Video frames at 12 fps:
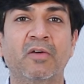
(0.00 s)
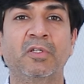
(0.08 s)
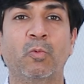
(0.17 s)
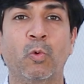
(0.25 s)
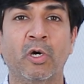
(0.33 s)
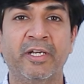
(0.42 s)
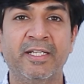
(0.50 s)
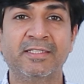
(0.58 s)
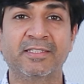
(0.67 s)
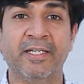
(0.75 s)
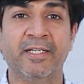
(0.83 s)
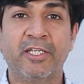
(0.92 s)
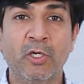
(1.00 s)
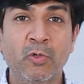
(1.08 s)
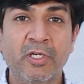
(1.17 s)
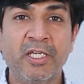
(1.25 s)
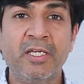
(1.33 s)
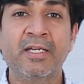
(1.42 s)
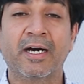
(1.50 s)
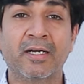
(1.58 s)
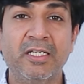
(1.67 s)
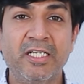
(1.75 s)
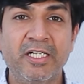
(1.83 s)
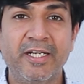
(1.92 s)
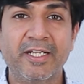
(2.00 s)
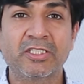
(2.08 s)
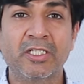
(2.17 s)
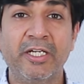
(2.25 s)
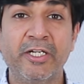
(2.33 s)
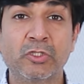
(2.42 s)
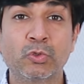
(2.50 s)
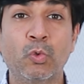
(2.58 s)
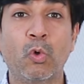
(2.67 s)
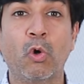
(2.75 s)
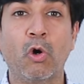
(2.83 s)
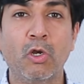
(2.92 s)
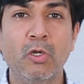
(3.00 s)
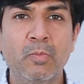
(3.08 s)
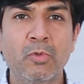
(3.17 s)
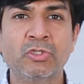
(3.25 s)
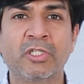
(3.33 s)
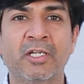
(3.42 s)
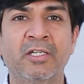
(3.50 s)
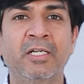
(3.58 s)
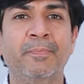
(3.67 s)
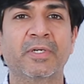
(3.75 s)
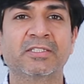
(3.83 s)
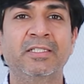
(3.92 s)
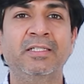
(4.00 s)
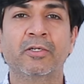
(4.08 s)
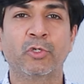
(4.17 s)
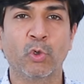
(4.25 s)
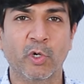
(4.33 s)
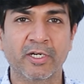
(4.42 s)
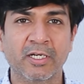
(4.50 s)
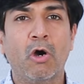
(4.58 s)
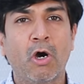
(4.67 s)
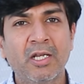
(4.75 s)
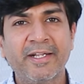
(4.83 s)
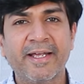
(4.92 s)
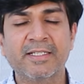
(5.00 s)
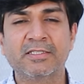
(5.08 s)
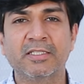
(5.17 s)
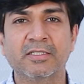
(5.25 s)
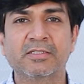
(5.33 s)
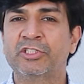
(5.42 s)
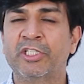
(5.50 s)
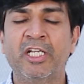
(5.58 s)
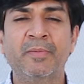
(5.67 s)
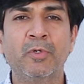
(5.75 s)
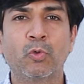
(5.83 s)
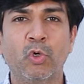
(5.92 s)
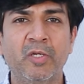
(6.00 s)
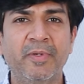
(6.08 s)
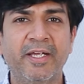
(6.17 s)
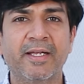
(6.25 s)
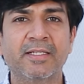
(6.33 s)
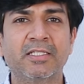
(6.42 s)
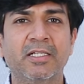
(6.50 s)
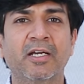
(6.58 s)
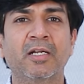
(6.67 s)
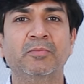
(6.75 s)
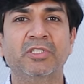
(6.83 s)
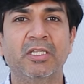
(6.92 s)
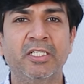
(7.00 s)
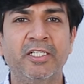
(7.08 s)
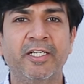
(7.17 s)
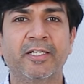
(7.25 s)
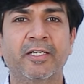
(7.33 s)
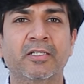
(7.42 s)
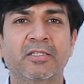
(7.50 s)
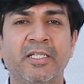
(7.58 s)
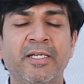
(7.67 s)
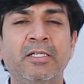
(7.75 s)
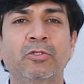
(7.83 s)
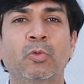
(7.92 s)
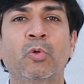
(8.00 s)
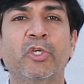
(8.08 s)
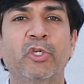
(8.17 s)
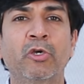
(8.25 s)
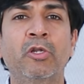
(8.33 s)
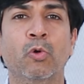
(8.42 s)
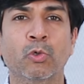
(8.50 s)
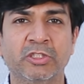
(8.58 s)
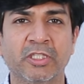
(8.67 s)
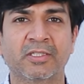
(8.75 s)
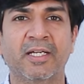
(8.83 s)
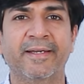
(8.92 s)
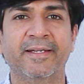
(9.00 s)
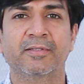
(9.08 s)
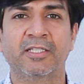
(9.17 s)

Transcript: ऑफ द वार्निंग साइन क्योंकि अर्ली डिटेक्शन लीड्स टू ऑलमोस्ट हंड्रेड परसेंट क्योर ऑल कैंसर शरीर में कोई भी कैंसर अगर हम जल्दी डिटेक्ट करते हैं तो वो क्योर हो सकता है